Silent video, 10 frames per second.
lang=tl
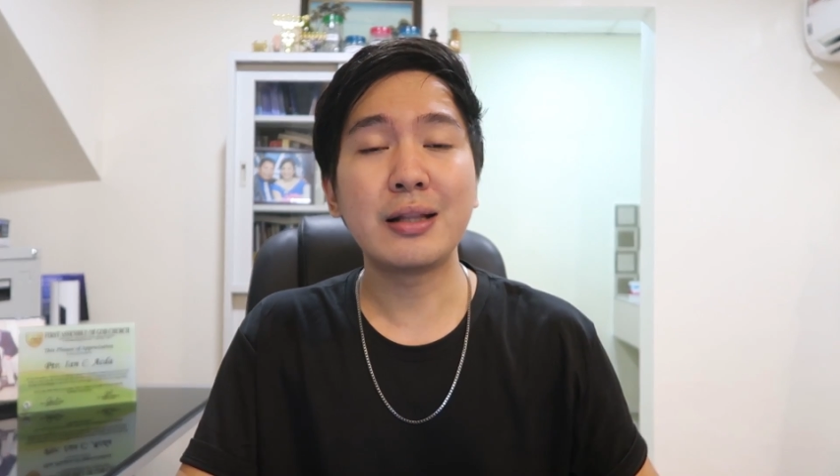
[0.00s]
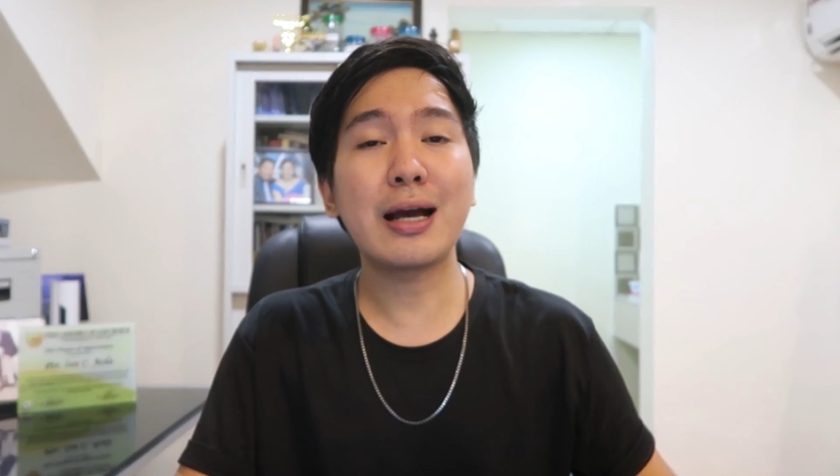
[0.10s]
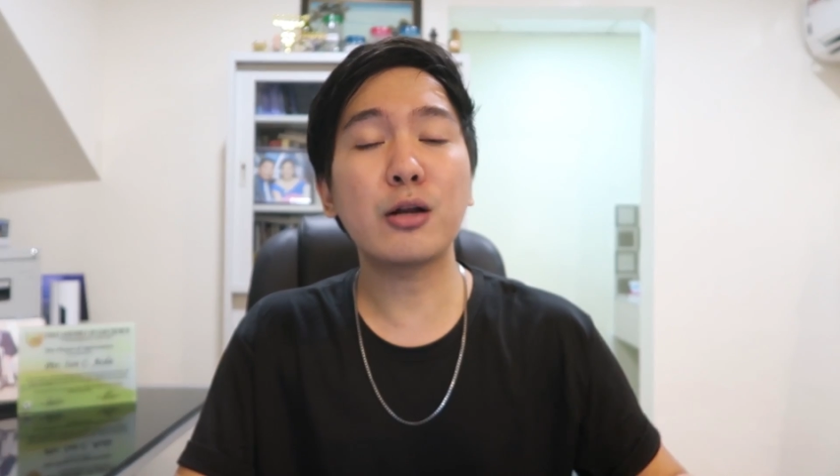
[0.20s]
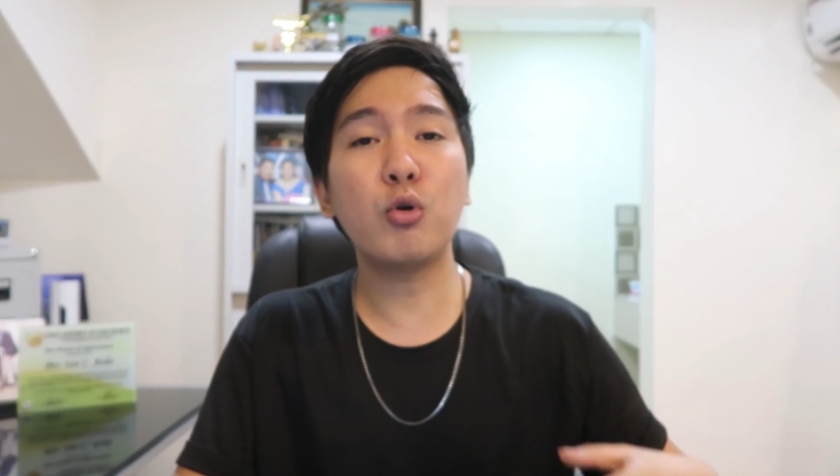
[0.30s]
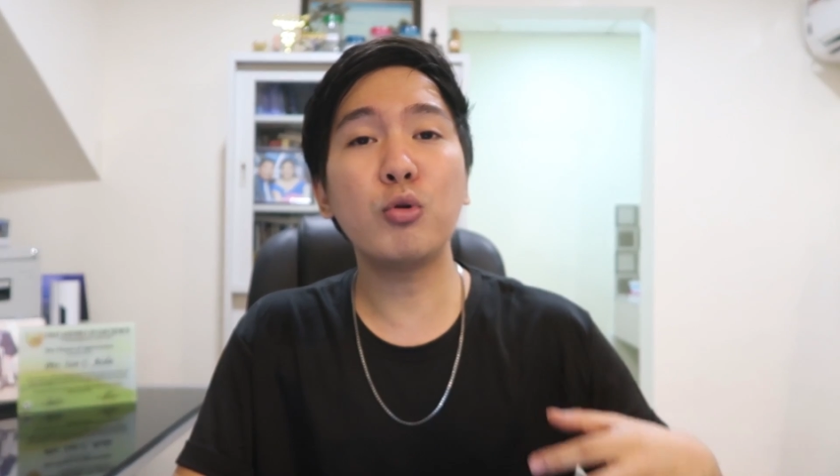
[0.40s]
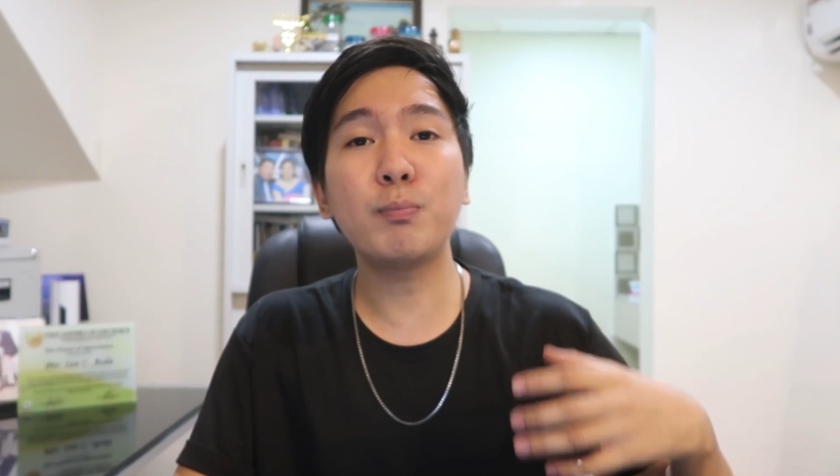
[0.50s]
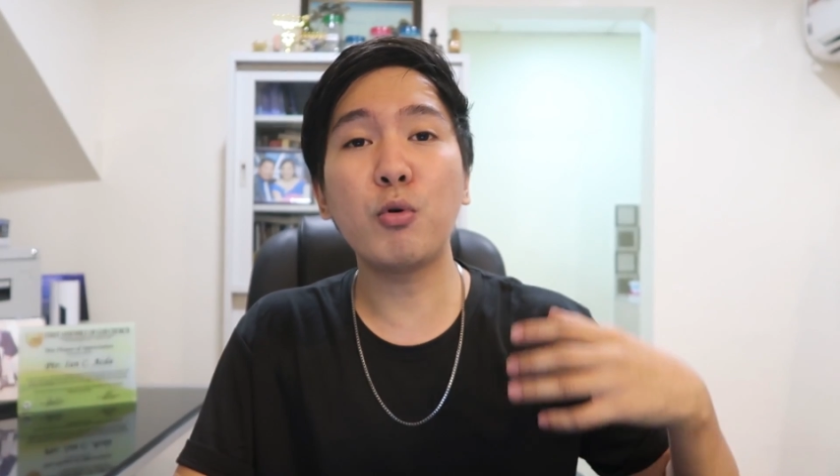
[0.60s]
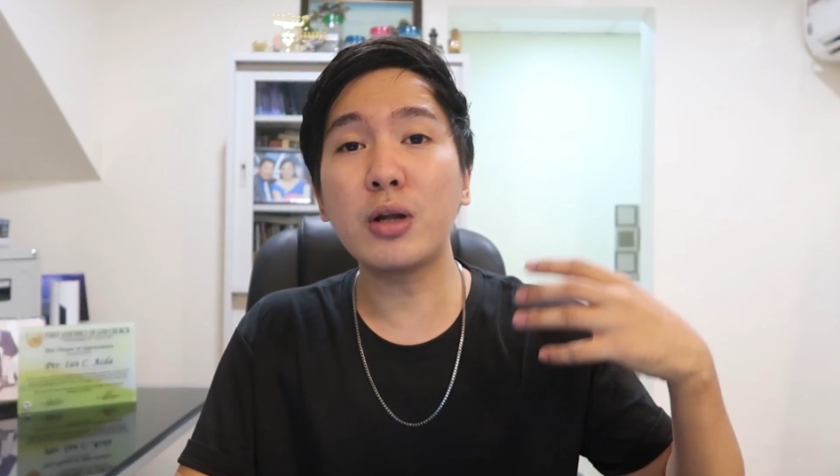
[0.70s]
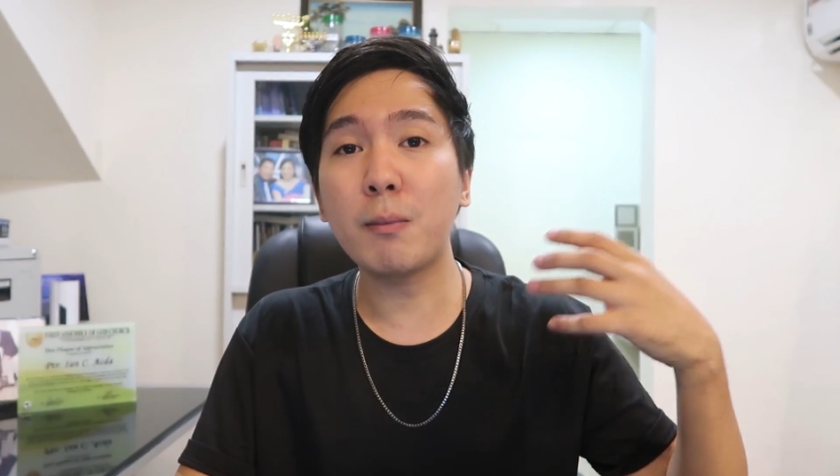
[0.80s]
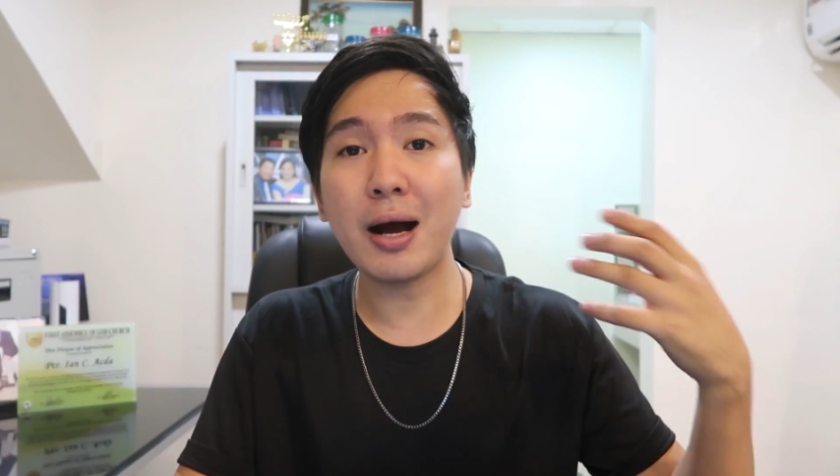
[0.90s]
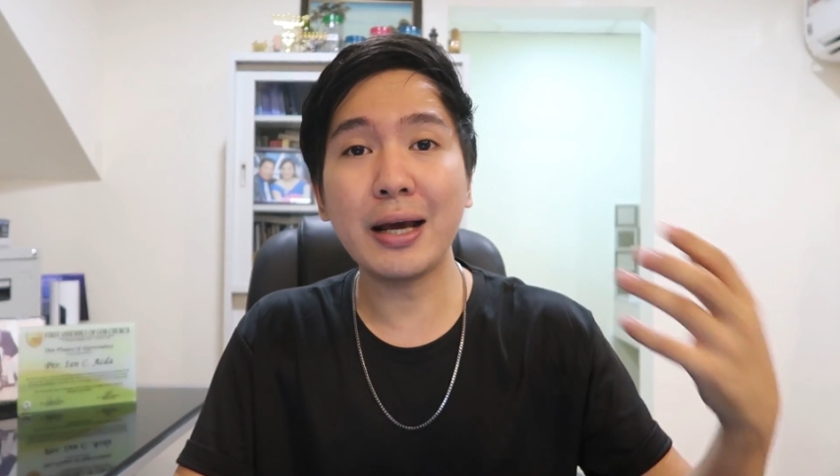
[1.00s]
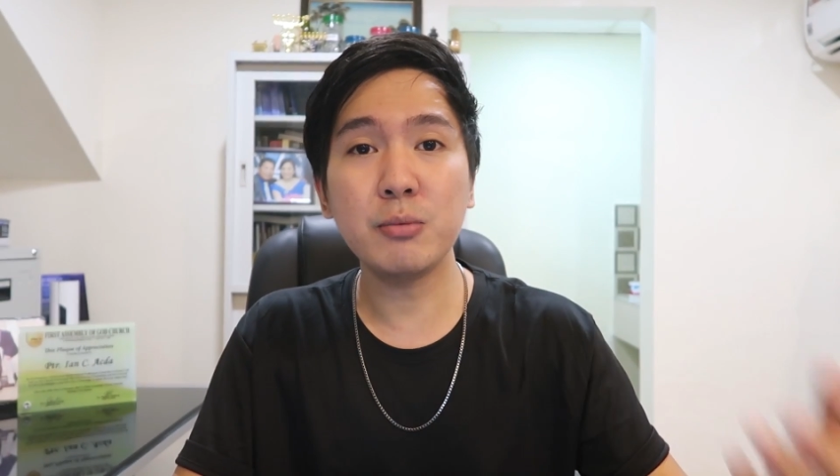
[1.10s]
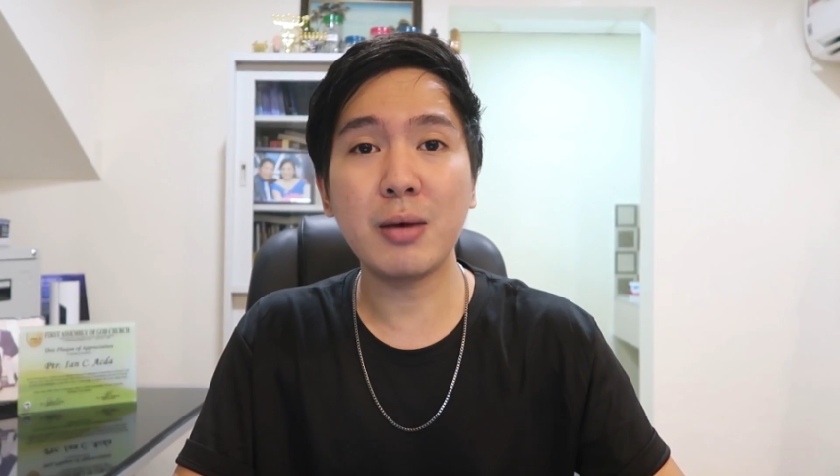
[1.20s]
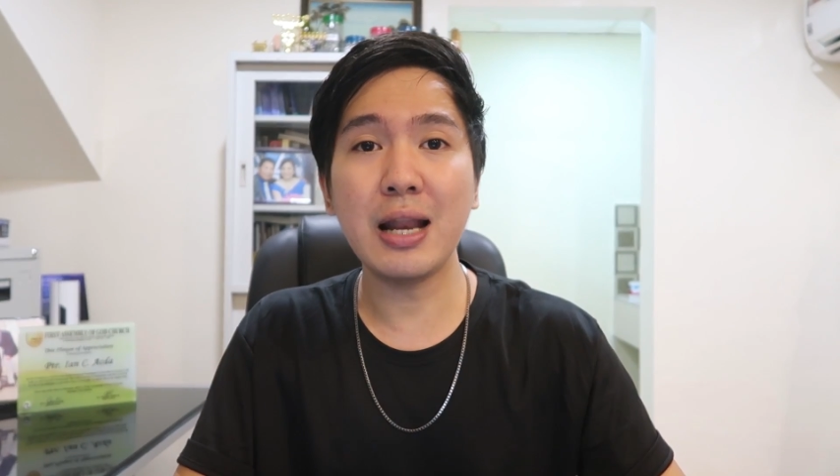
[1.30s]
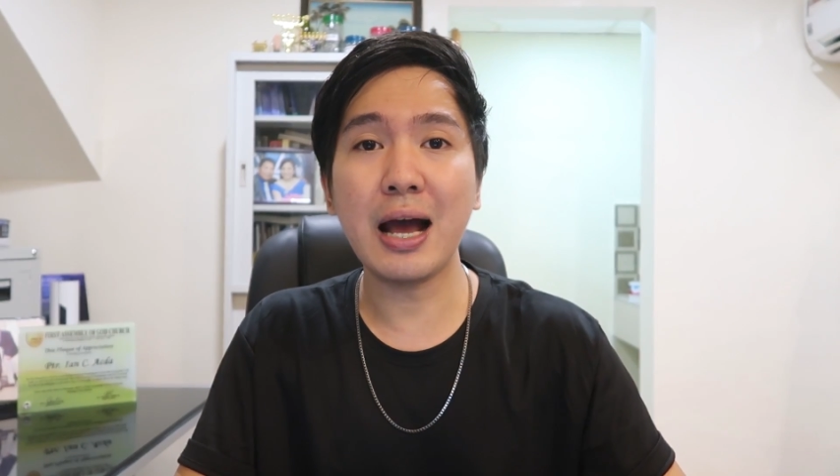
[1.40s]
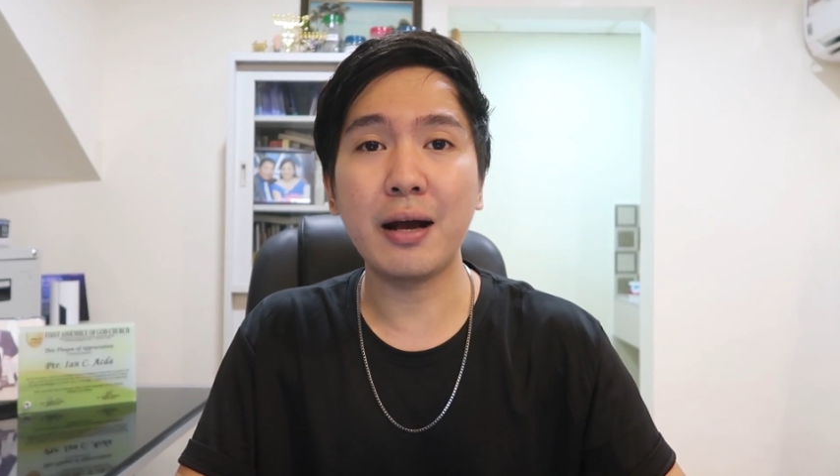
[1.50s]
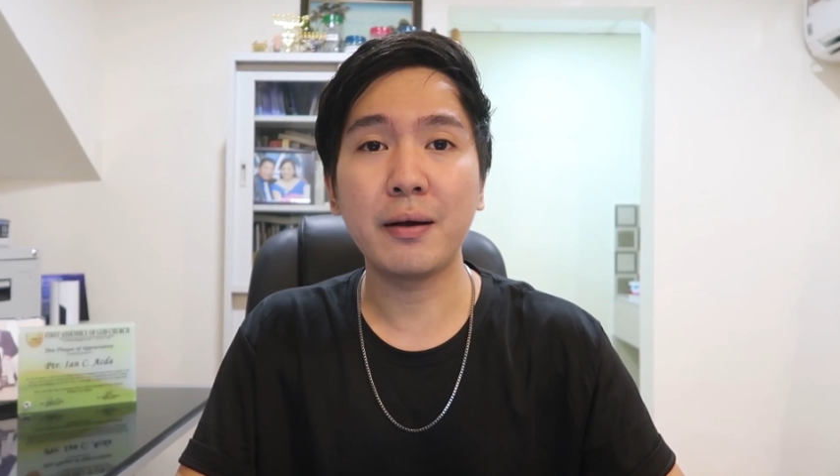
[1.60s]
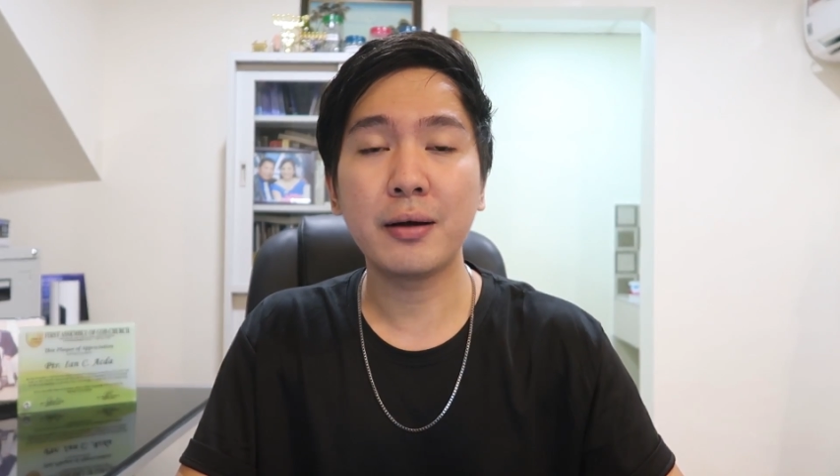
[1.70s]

nagkaroon po ng mga himala,